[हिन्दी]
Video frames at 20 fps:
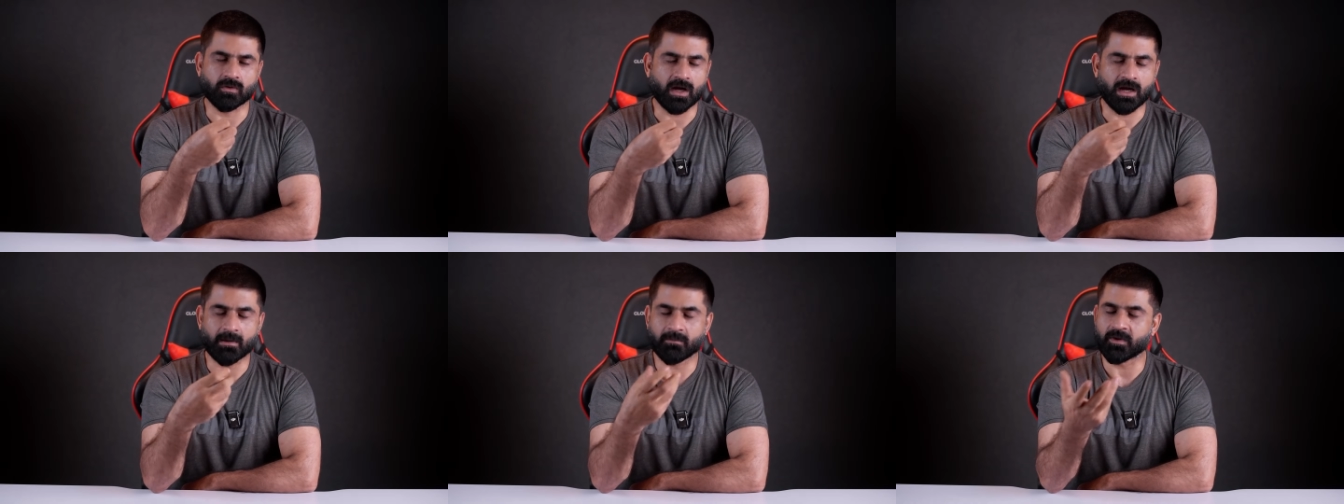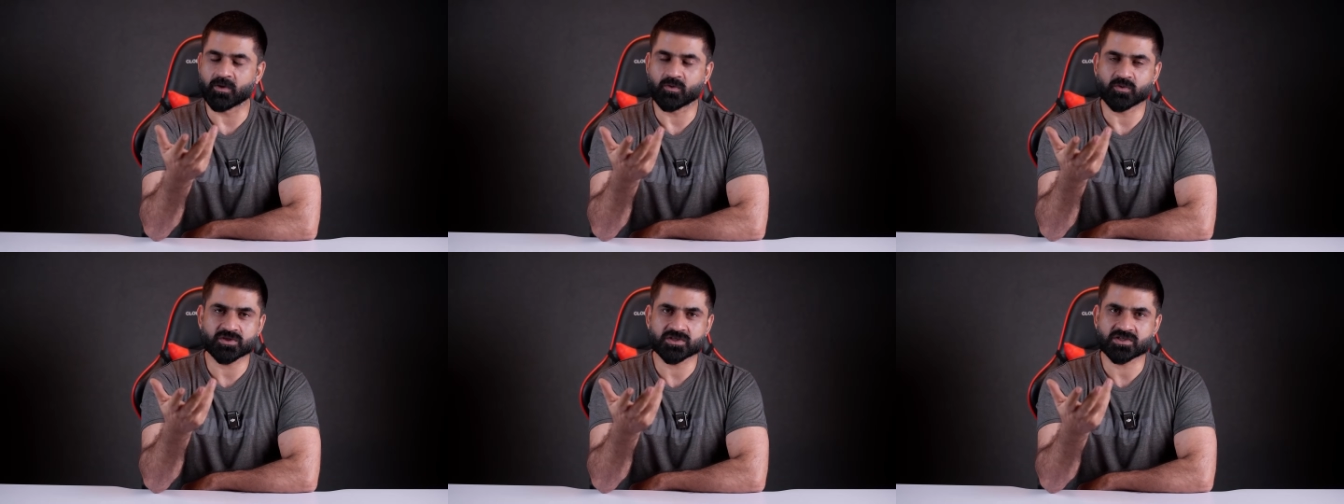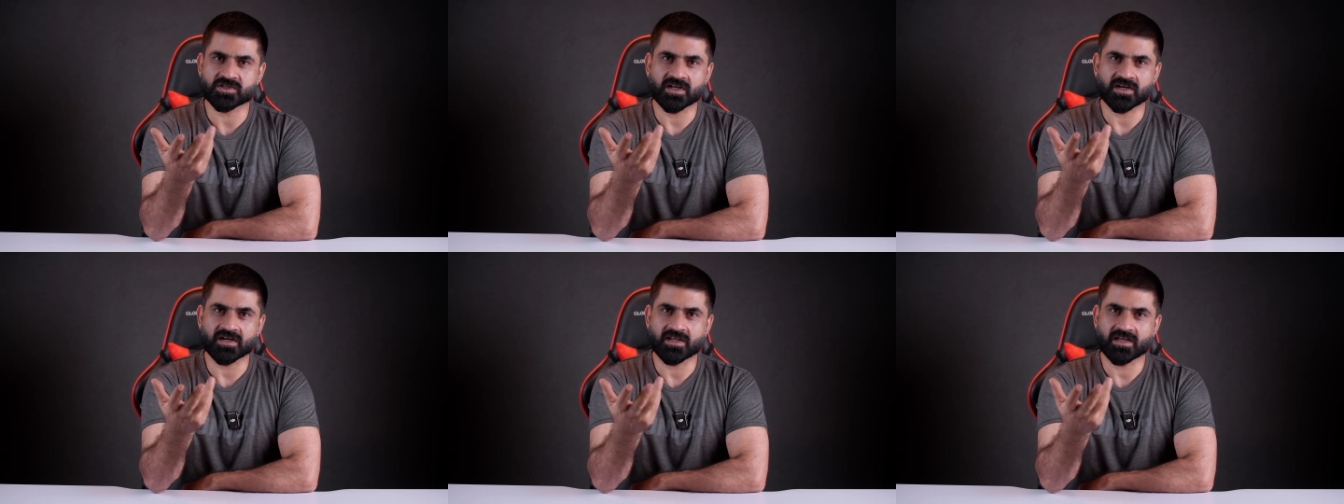आपने
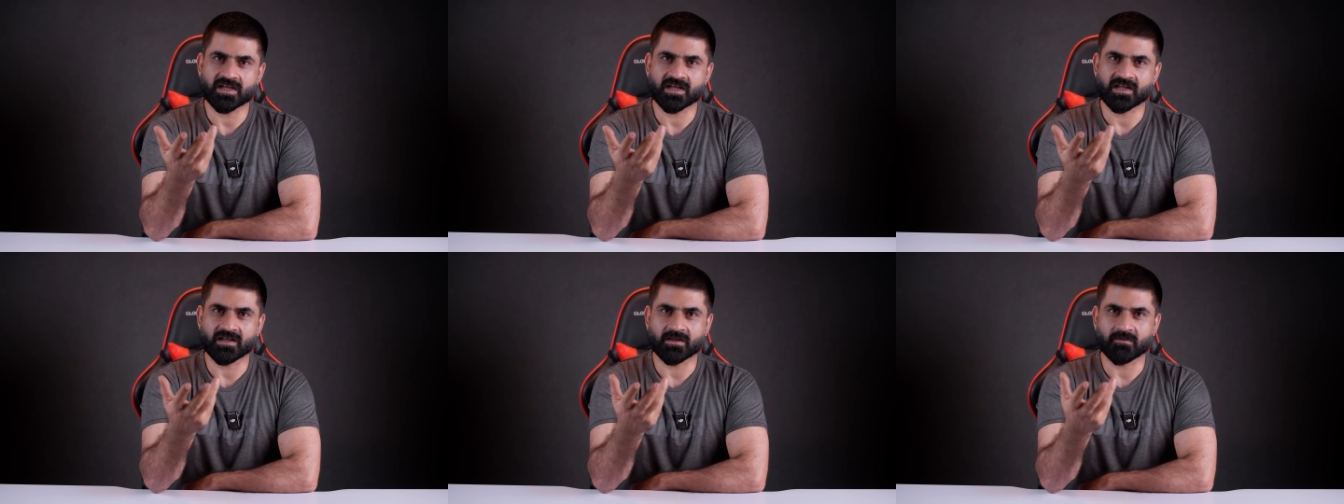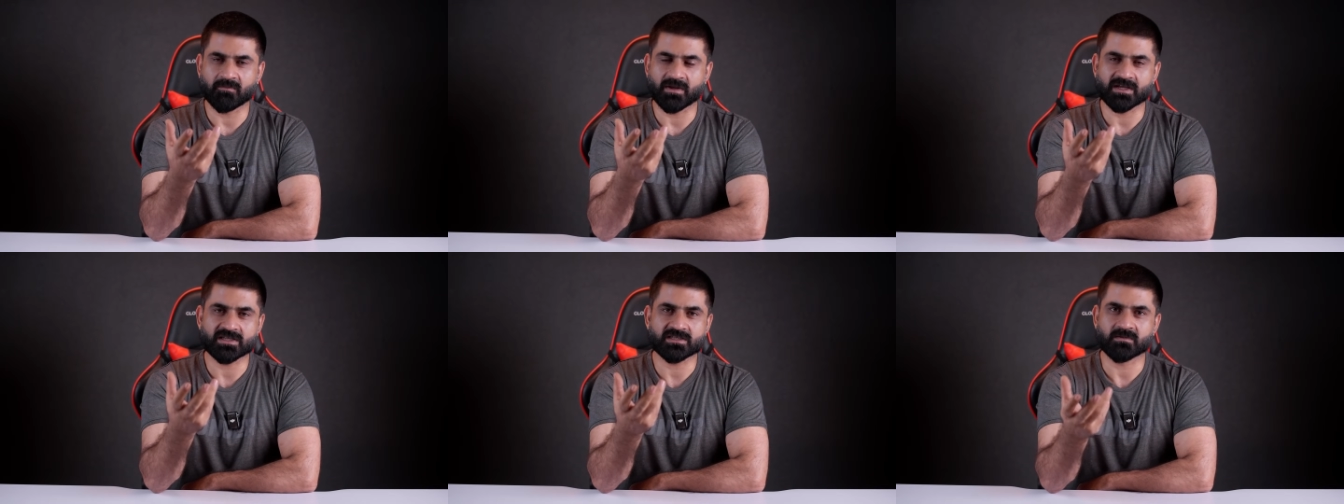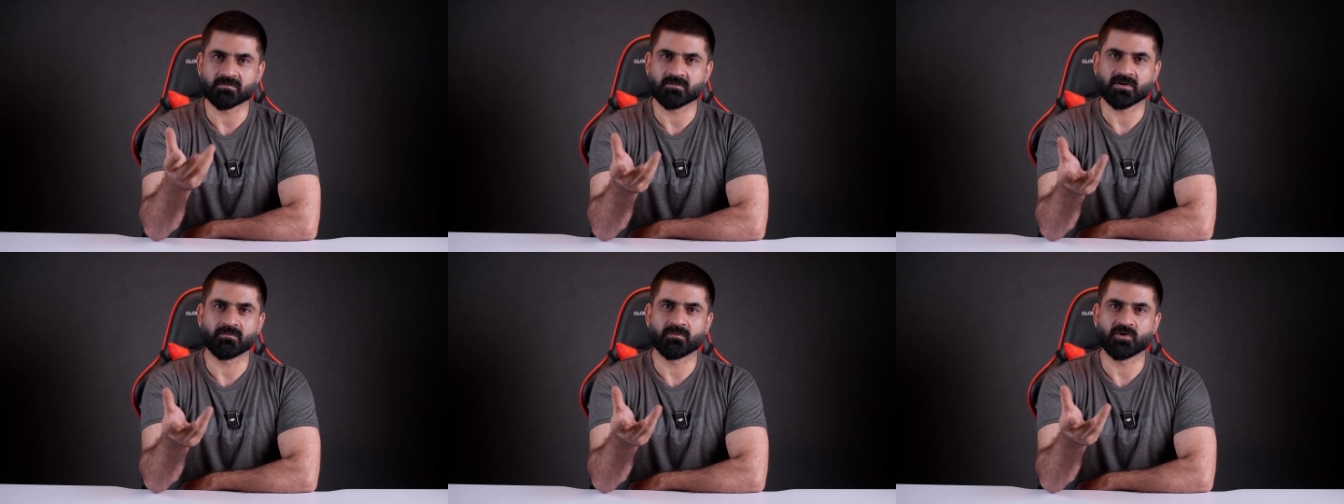कोशिश करनी है कि
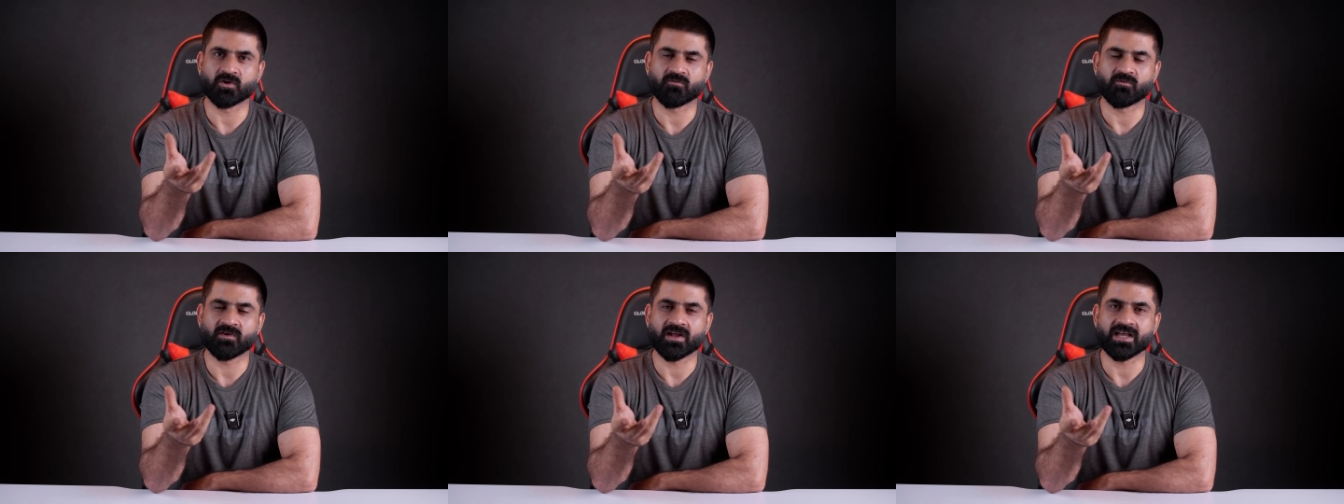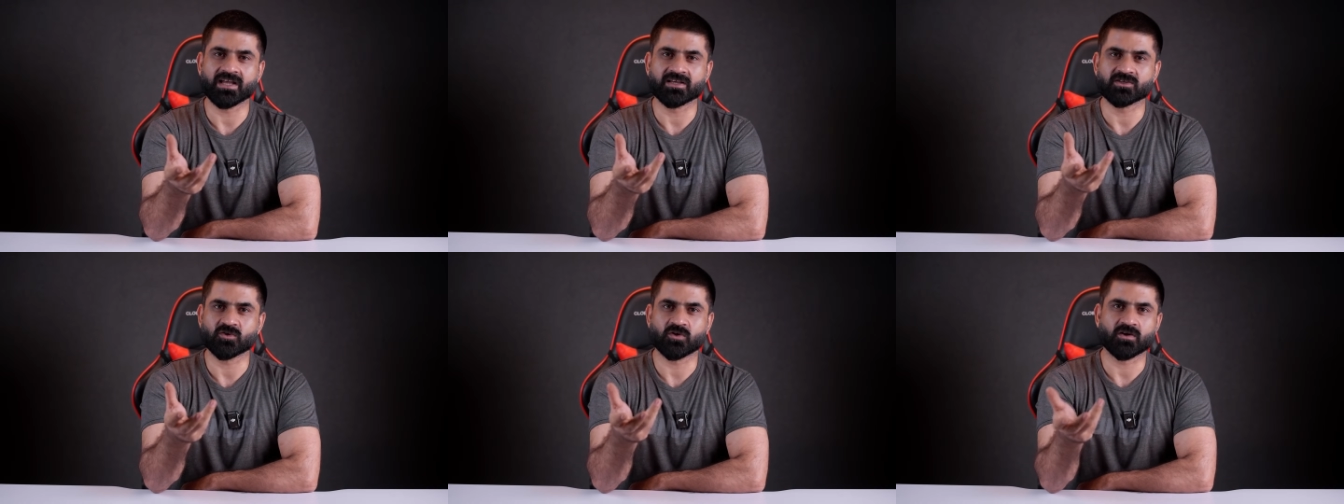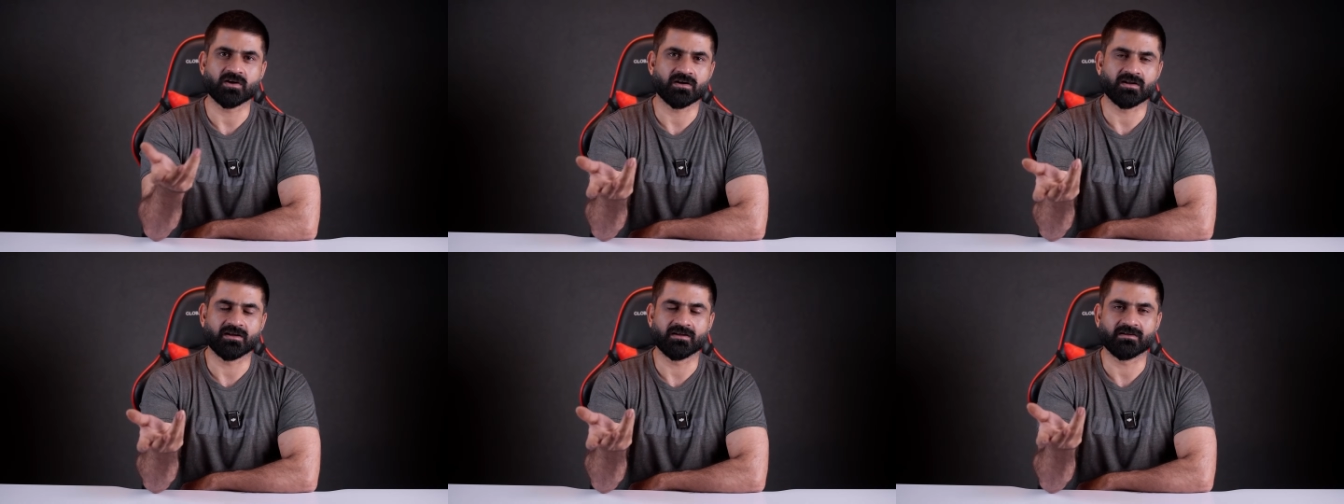मैक्सिमम नंबर ऑफ लाइक्स
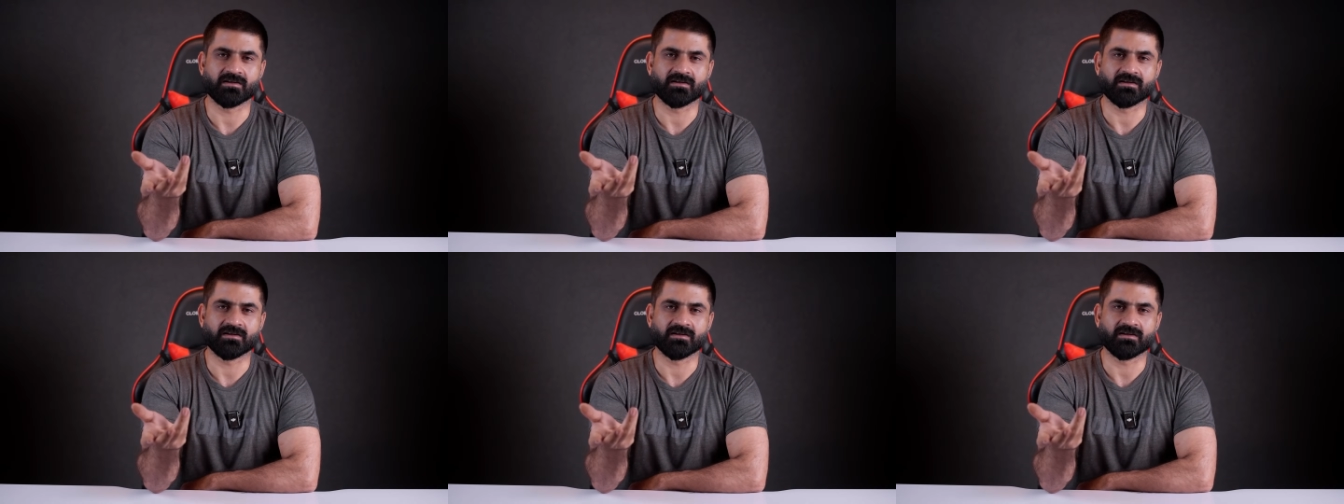और